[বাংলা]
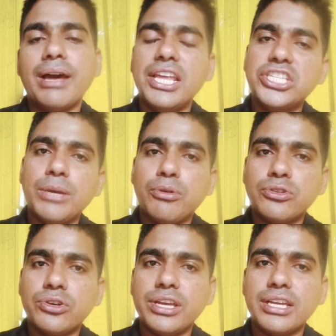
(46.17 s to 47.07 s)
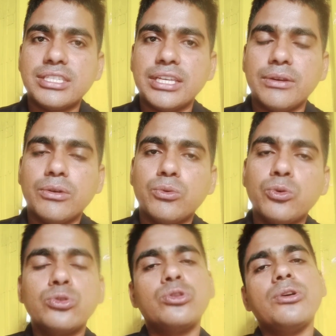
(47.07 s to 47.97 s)
মালয়েশিয়া বন্ধ হয়ে গেছে
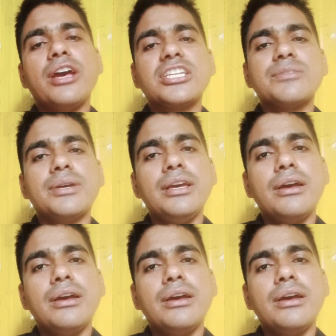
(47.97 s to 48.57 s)
উত্তরে আসবে